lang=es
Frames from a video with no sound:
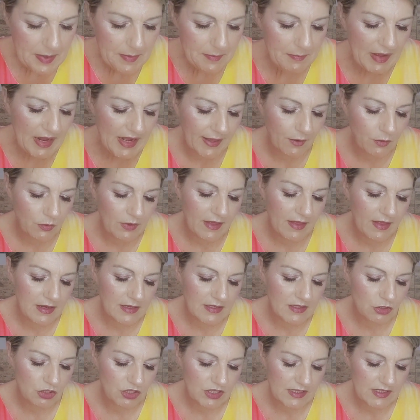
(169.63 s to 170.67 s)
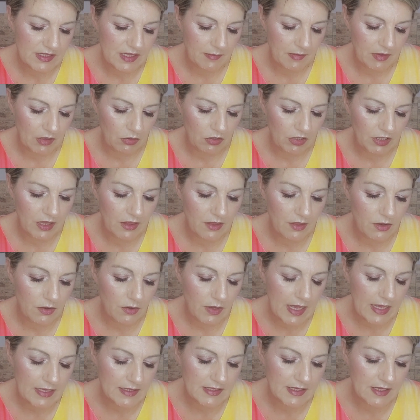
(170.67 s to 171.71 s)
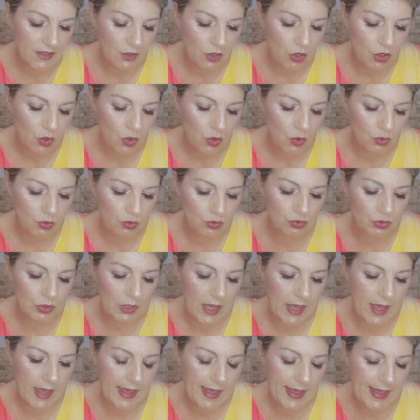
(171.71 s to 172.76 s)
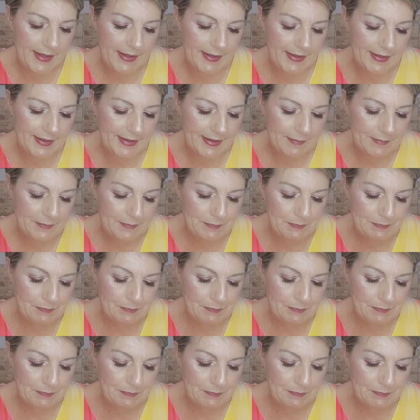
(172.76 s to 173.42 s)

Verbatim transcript: Vale, una de las cosas que me he cogido ha sido un... Eh,